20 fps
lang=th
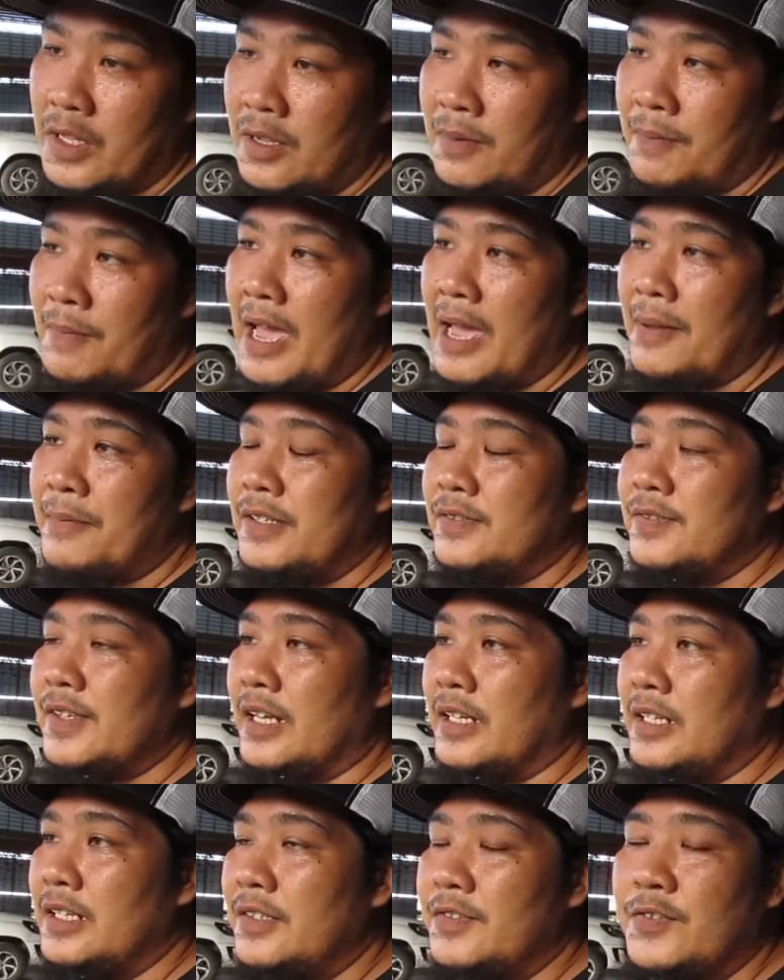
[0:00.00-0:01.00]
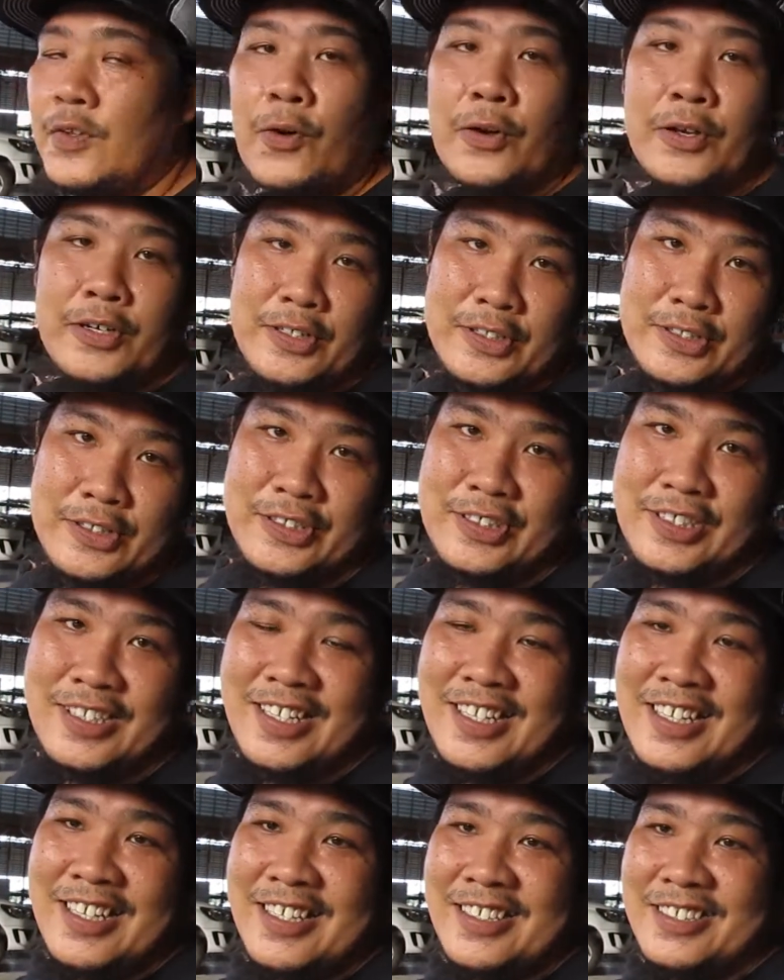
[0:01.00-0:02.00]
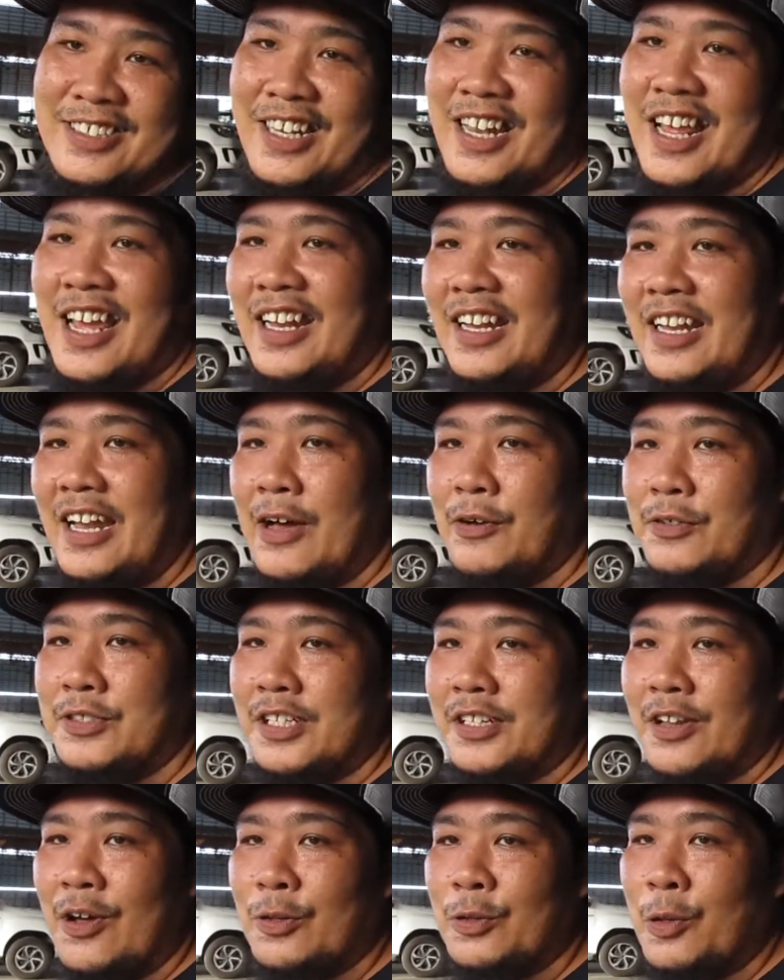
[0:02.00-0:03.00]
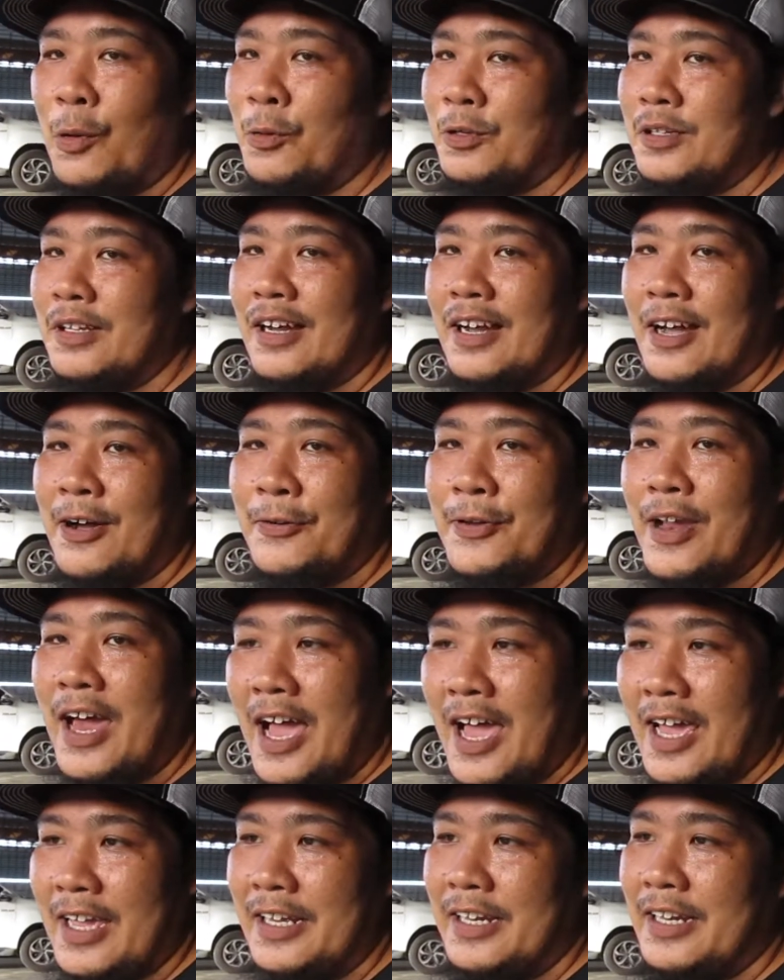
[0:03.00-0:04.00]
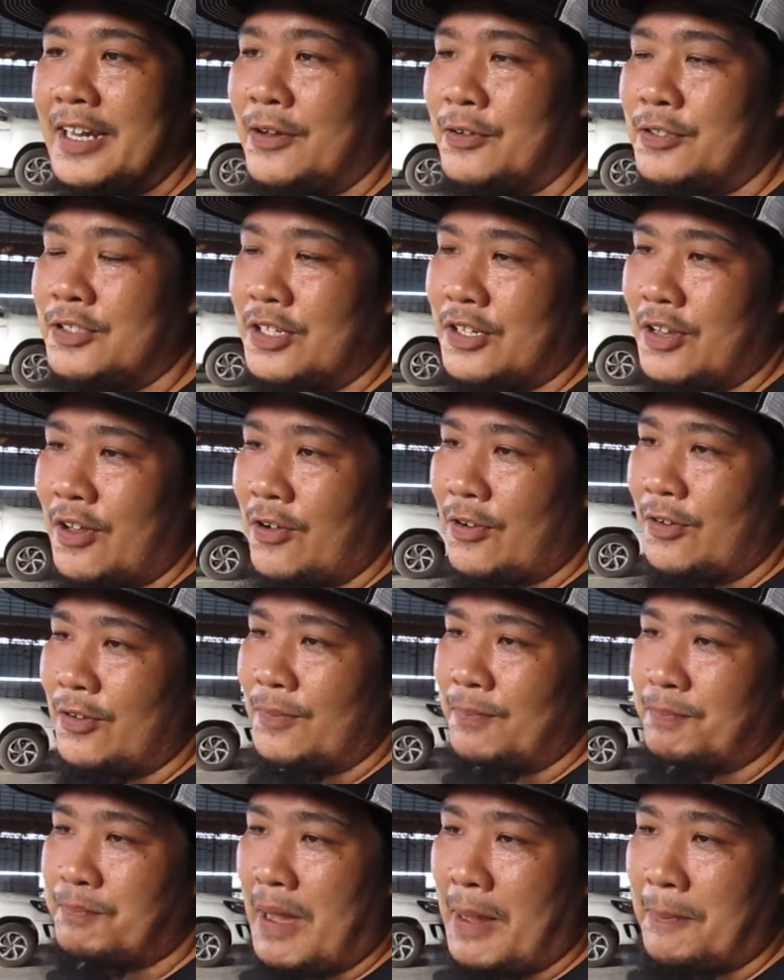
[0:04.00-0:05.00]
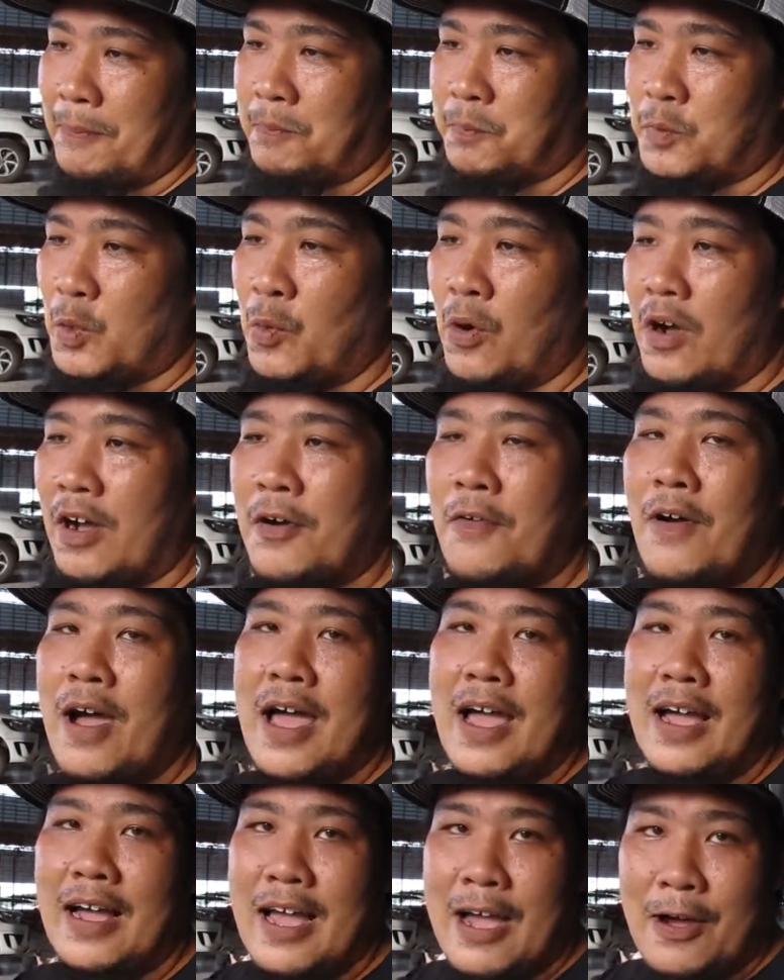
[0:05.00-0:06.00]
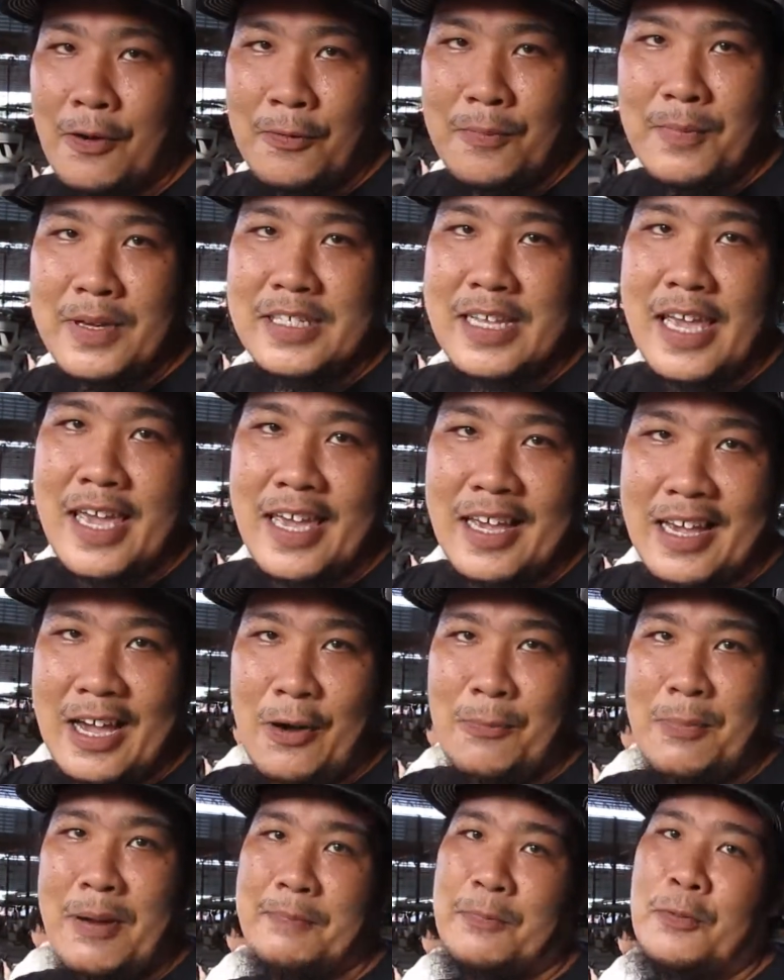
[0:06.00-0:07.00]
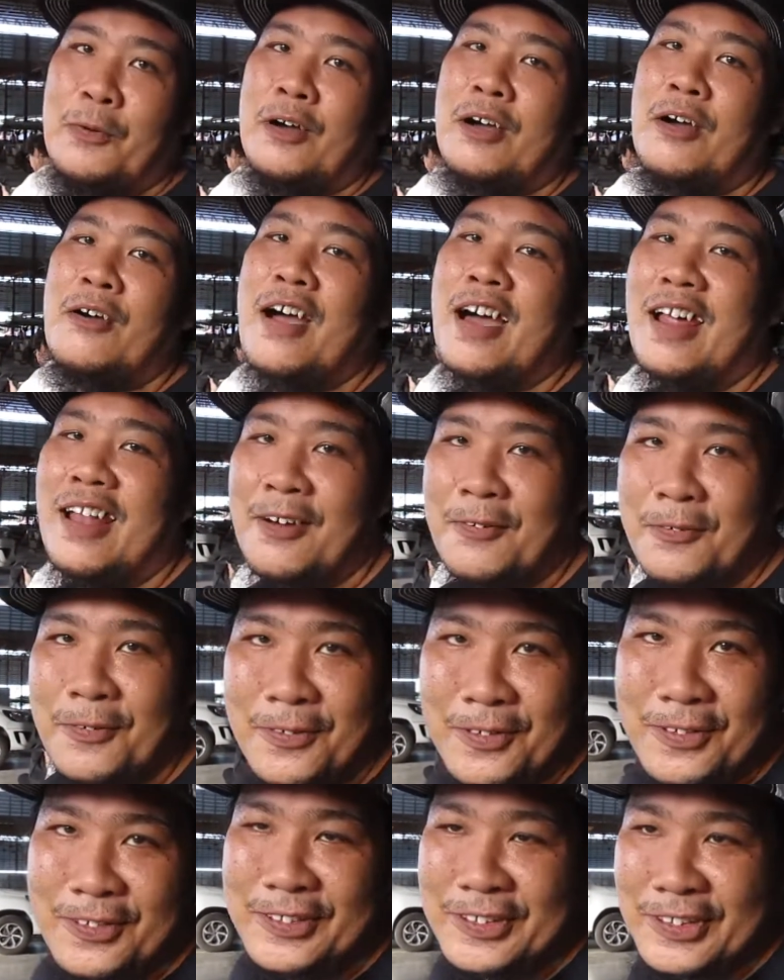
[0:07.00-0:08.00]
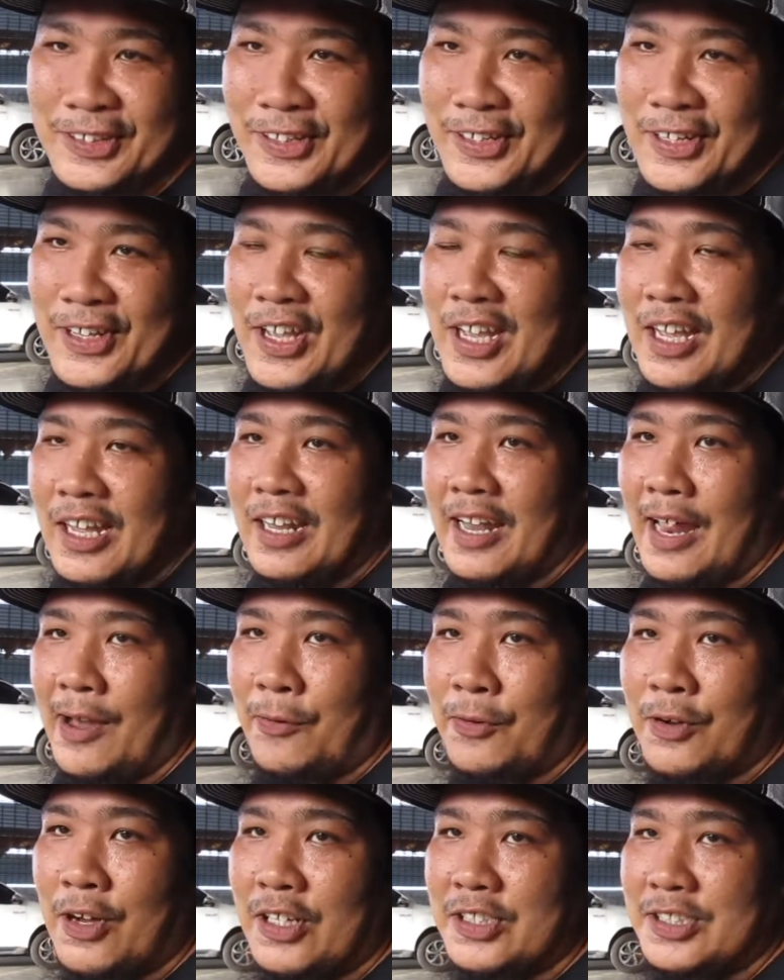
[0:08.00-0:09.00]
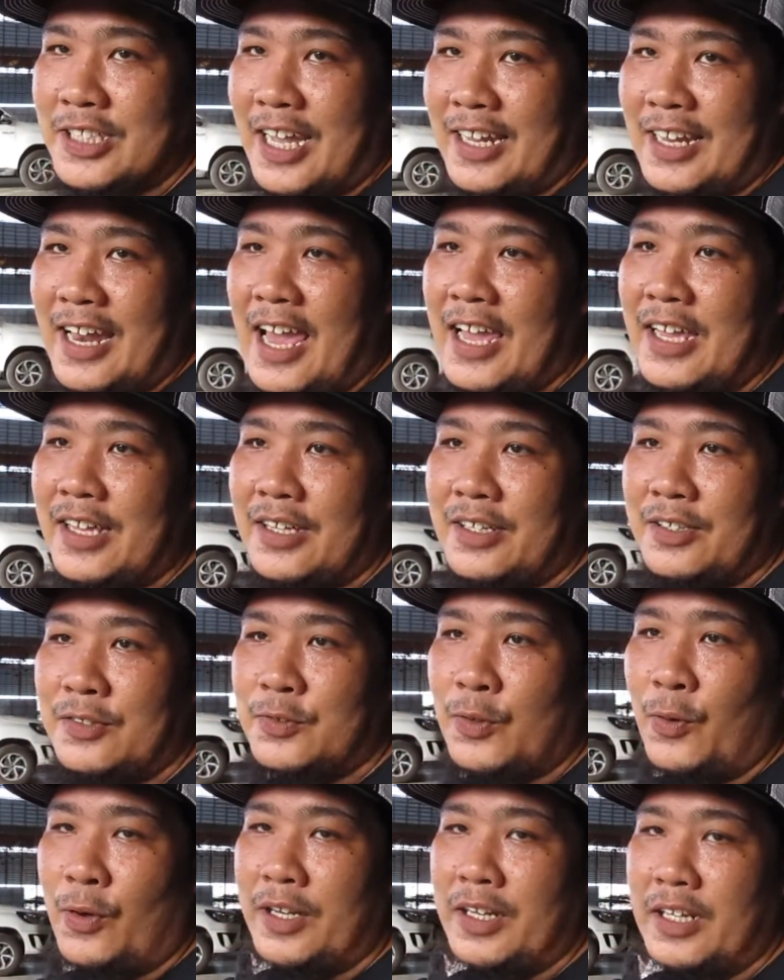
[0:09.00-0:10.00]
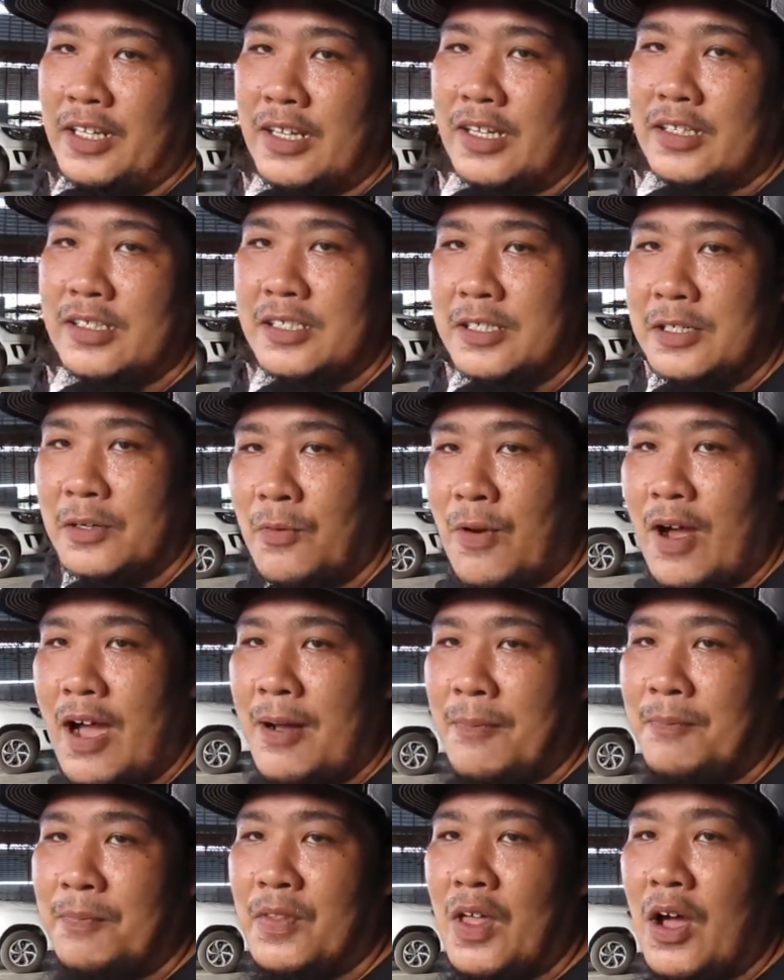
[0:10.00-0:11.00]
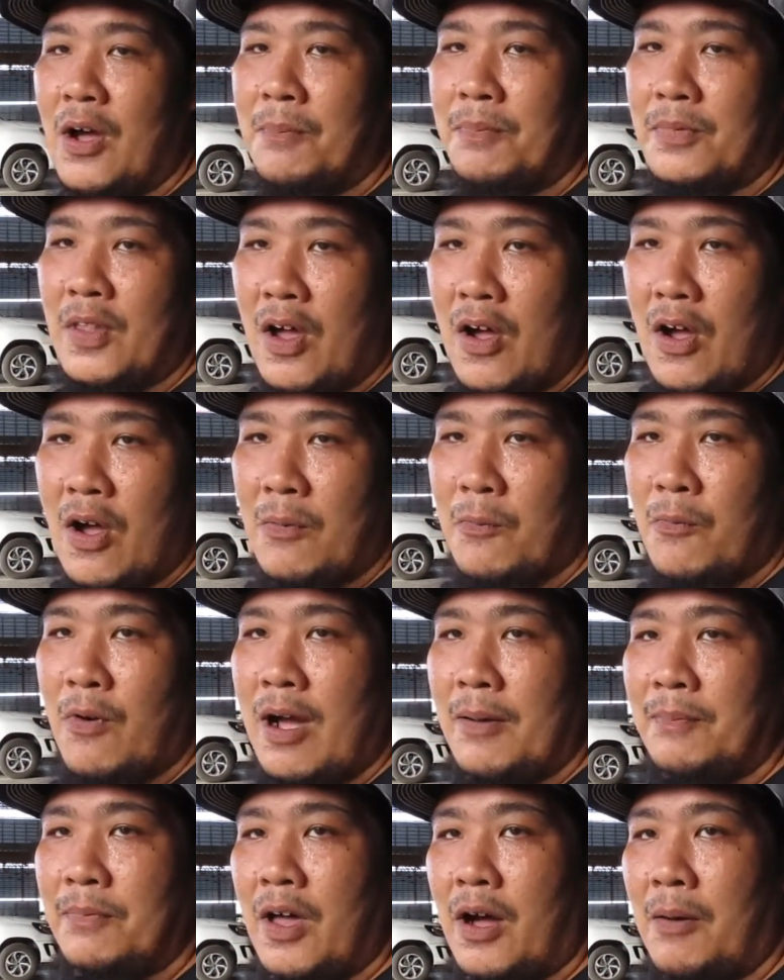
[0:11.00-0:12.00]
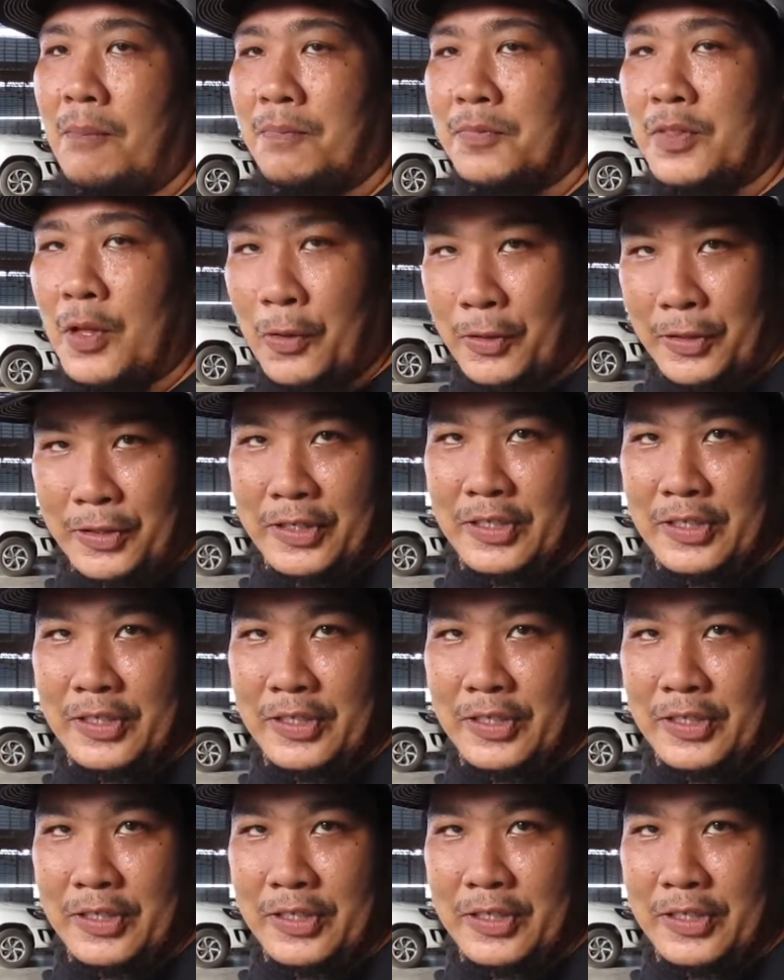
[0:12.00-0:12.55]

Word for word: แพะเป็นสัตว์ที่ซนครับฉะนั้นเราจะต้องคนกับเขาได้เราจะต้องปรับตัวเข้าหาเขาไม่ใช่ให้เขาปรับตัวเข้าหาเราเราก็จะได้ส่วนหนึ่งก็คือความน้อมน้อมความถ่อมตน